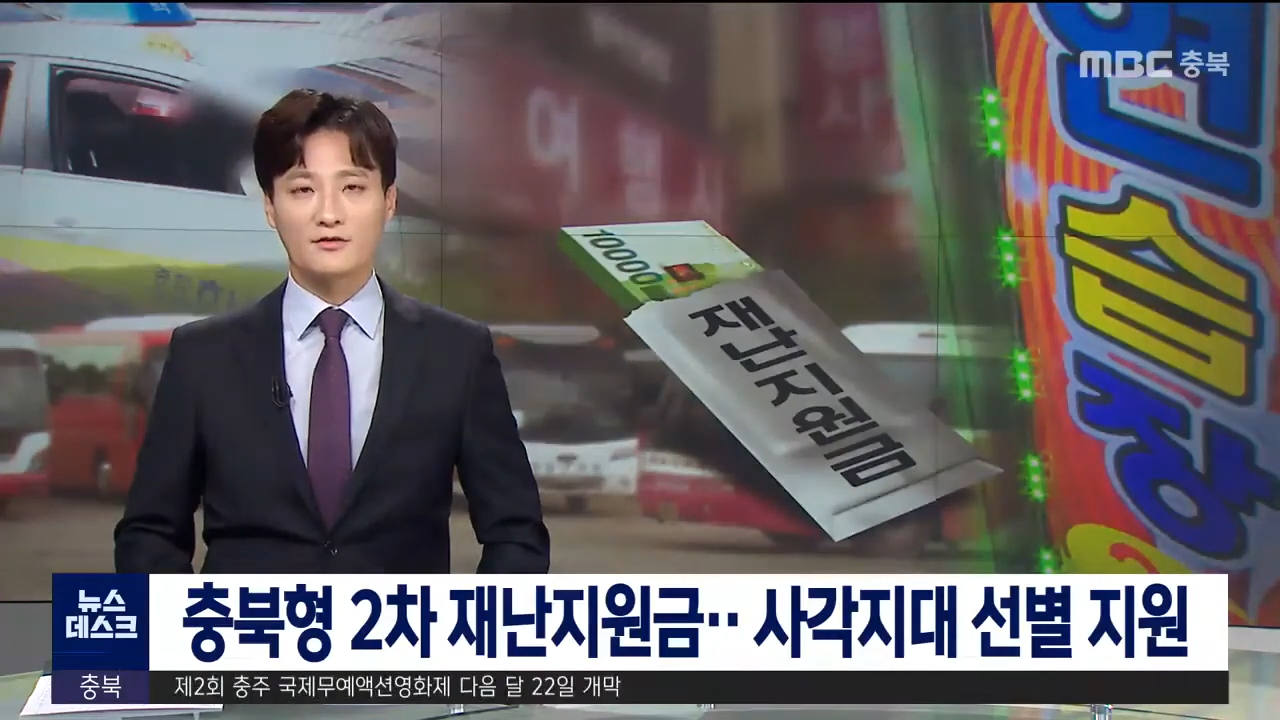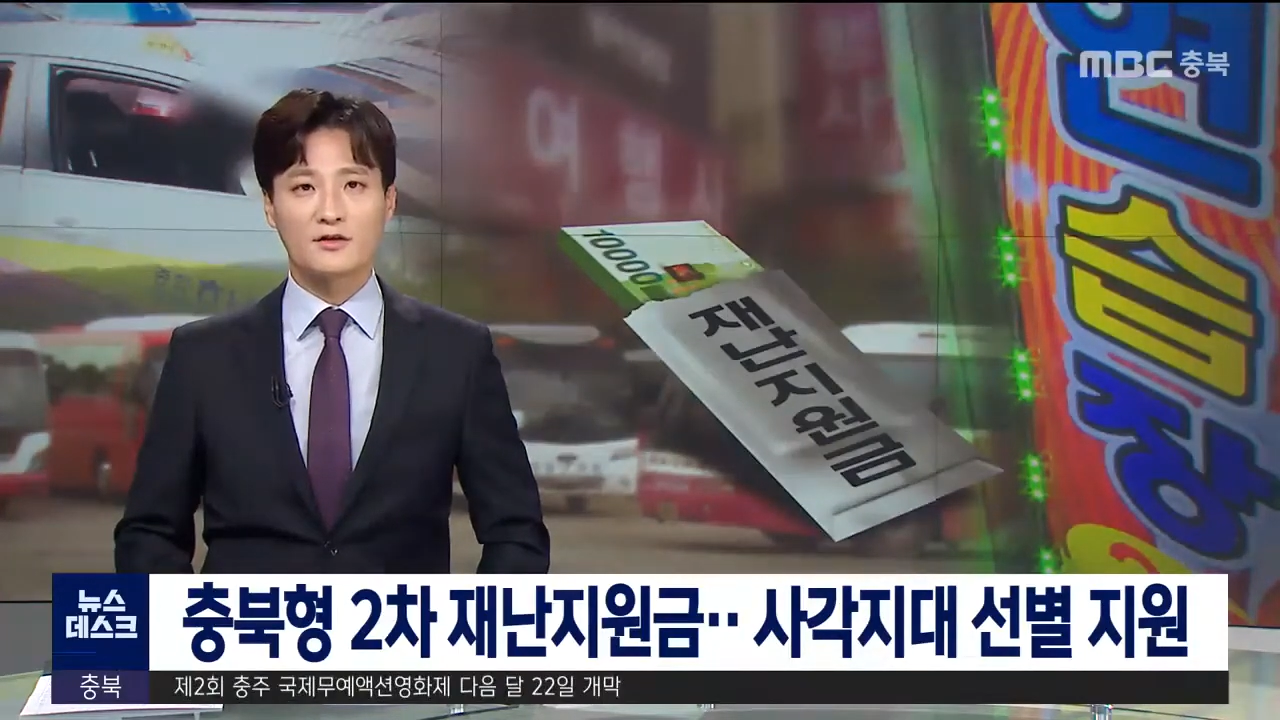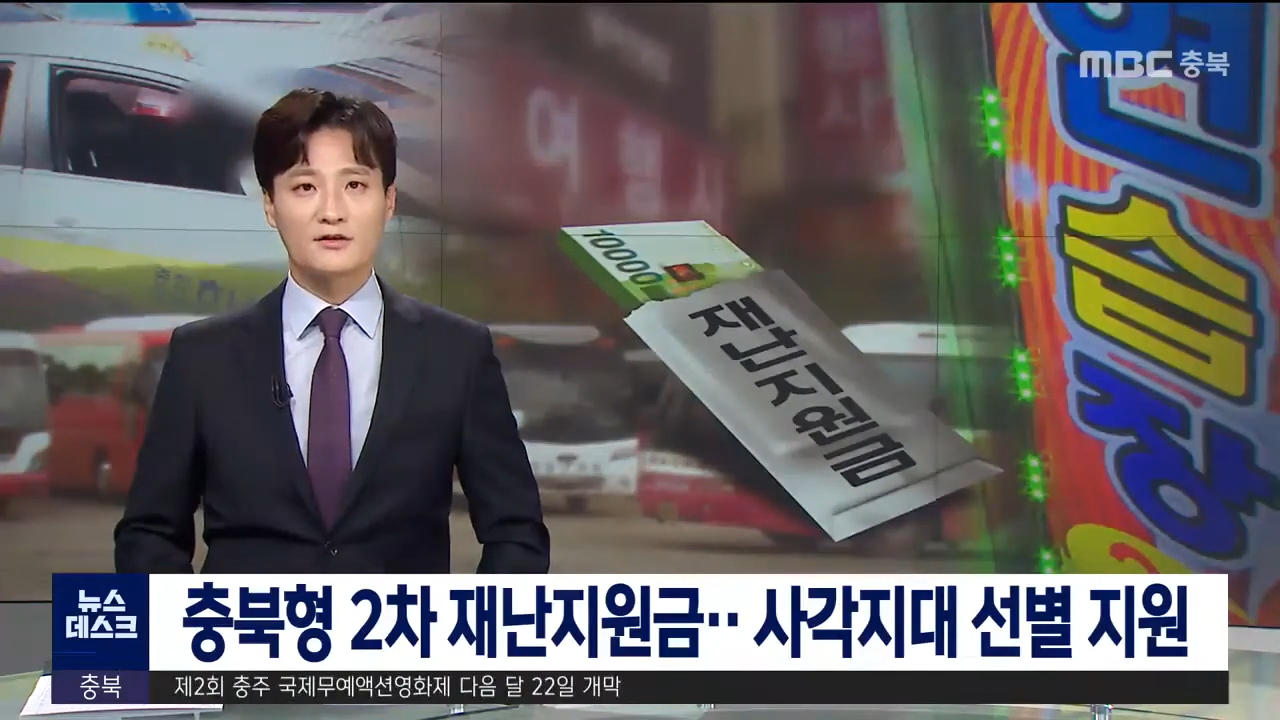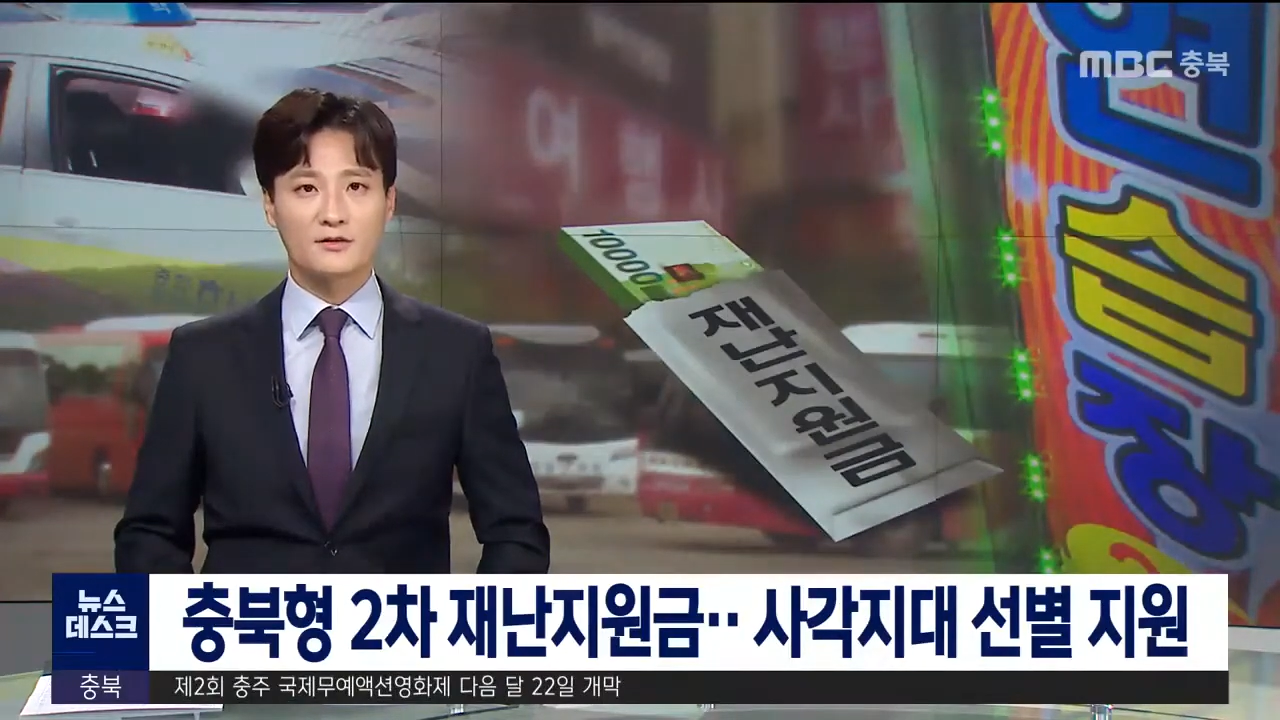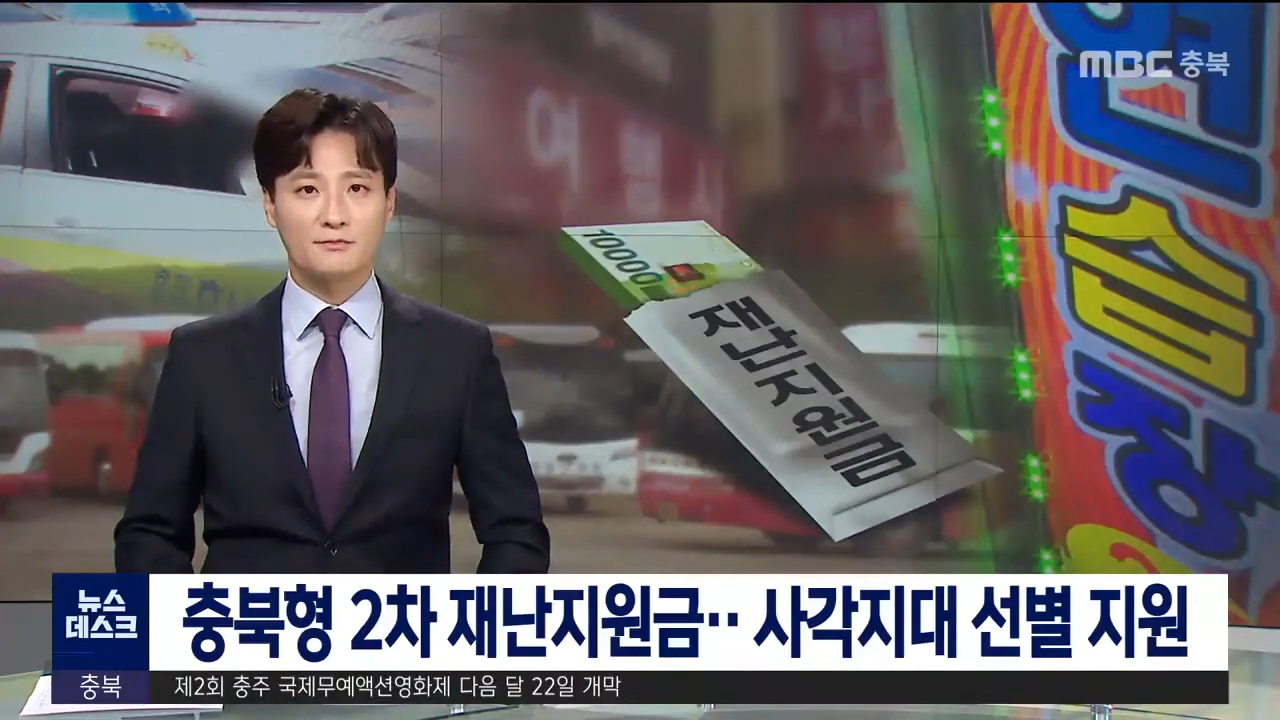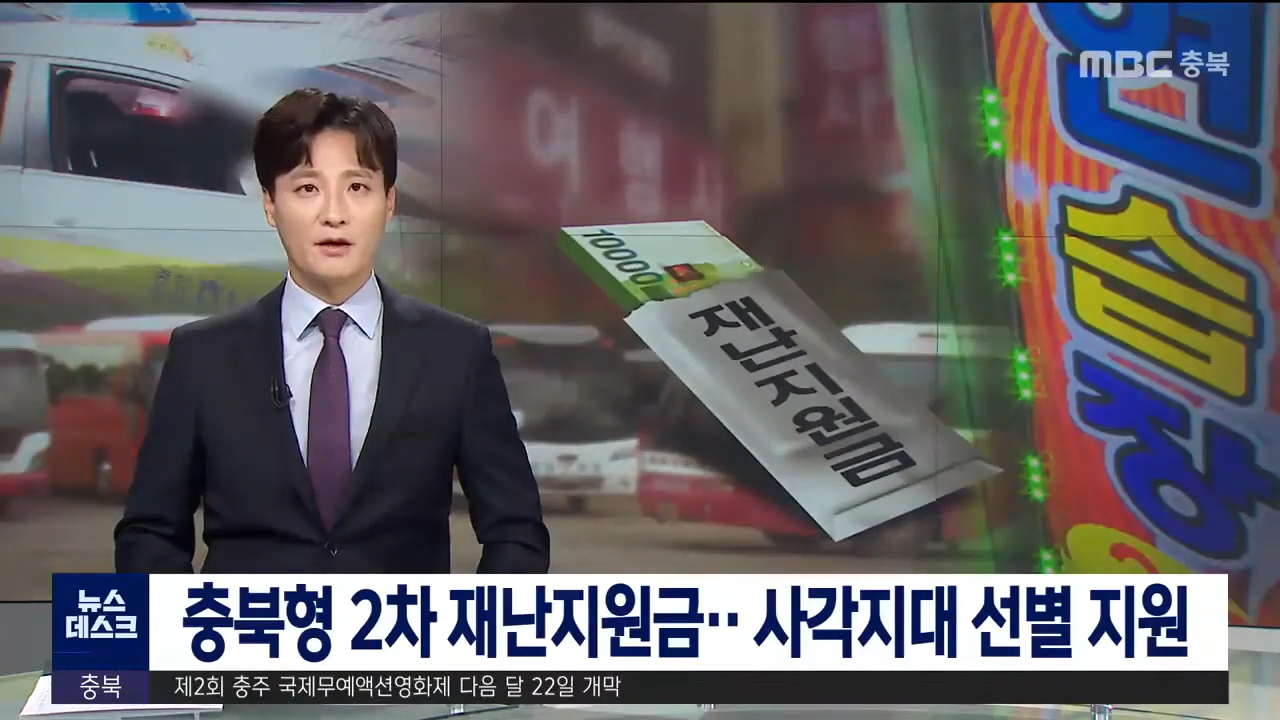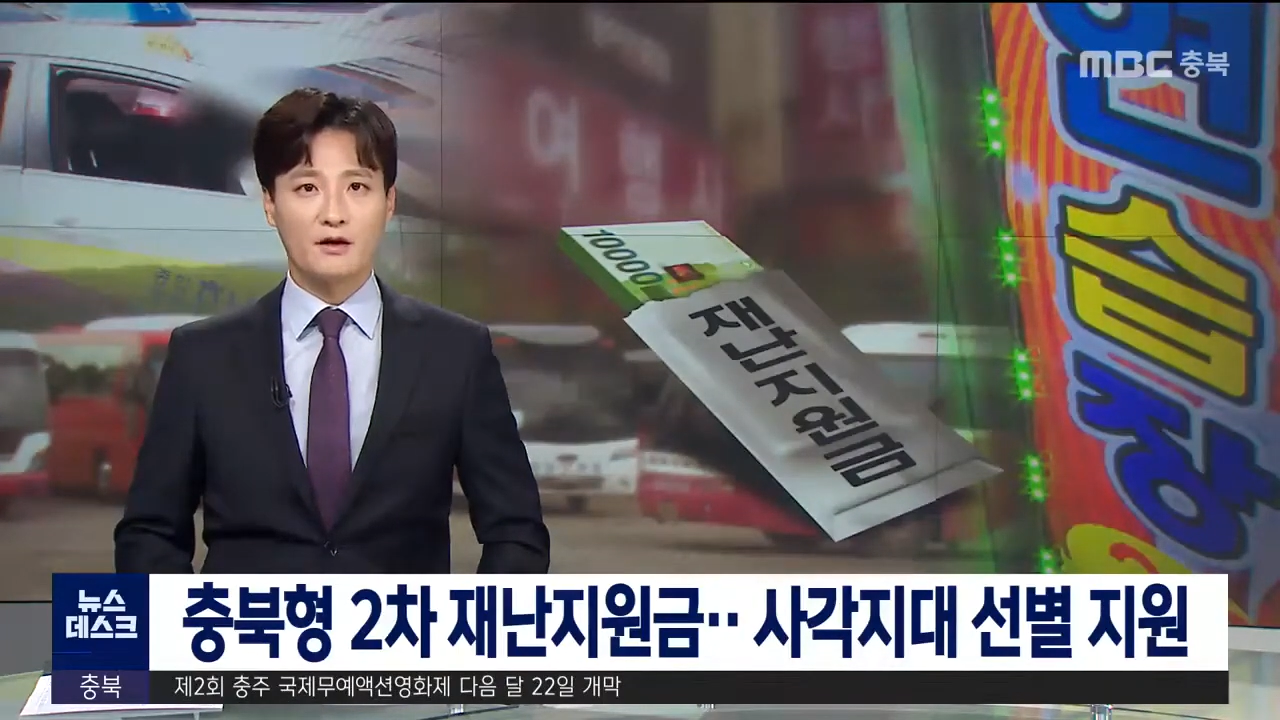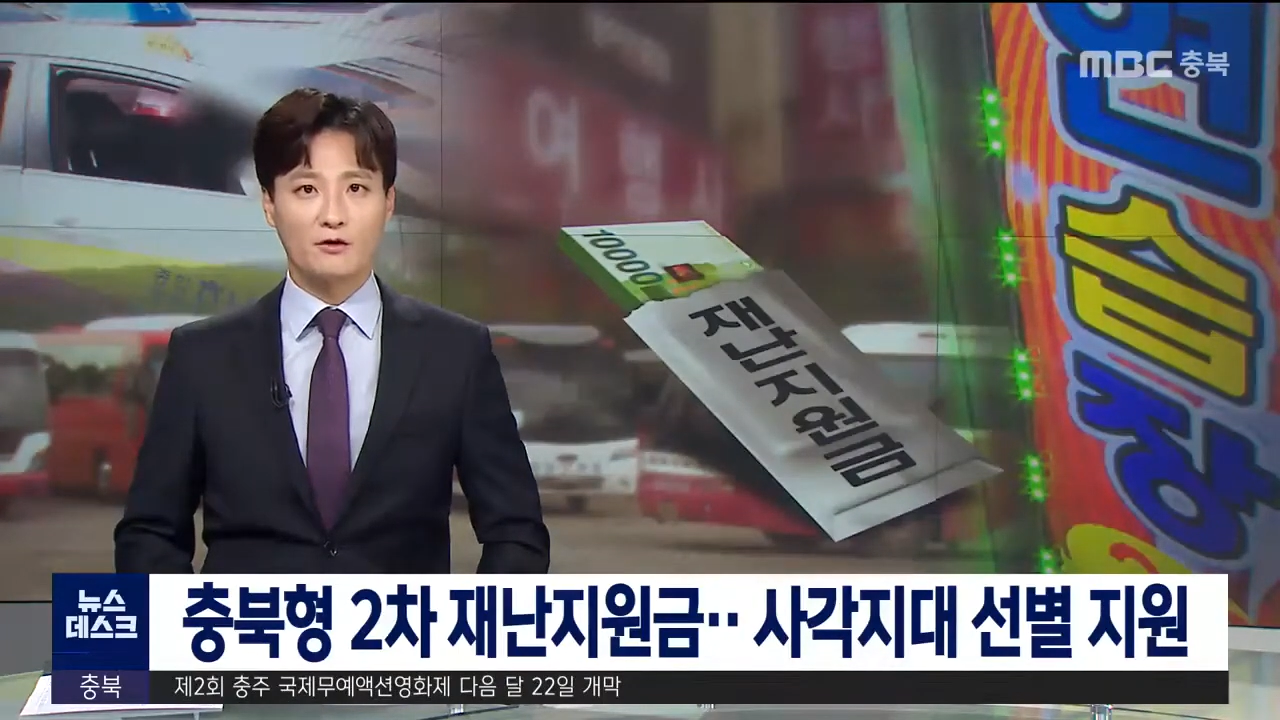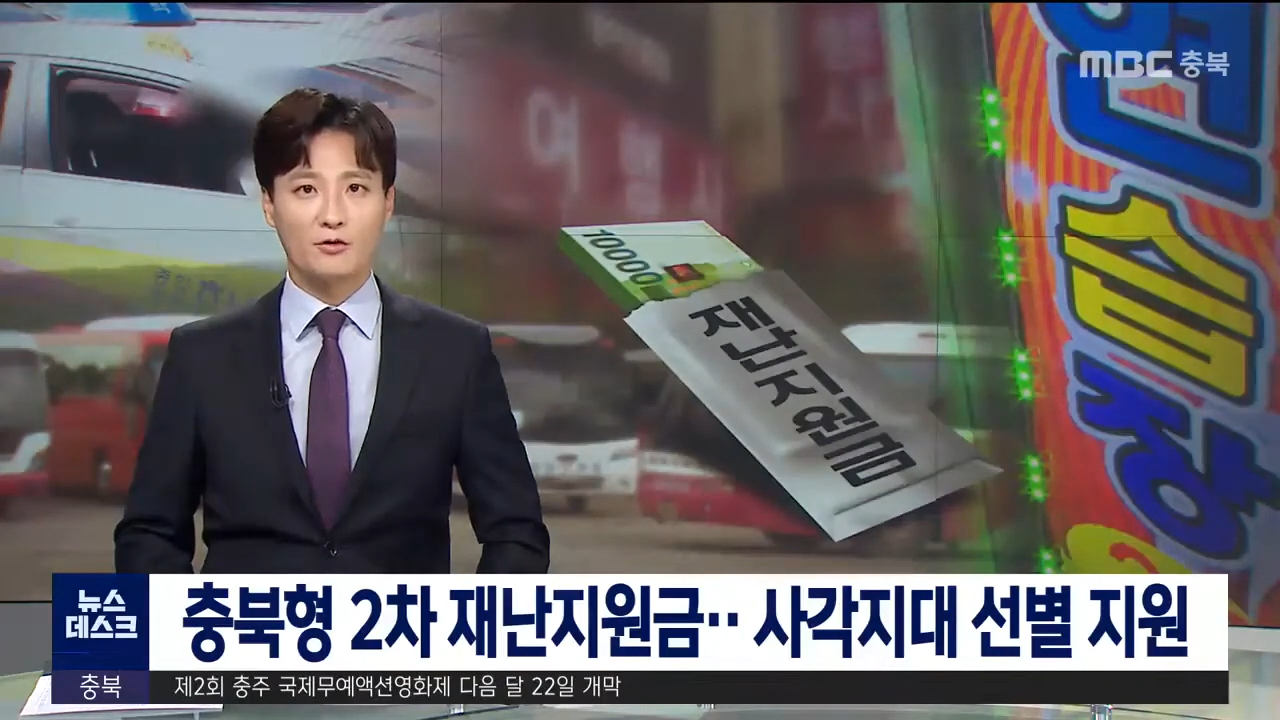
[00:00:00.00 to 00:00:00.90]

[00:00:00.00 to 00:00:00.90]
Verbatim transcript: 78억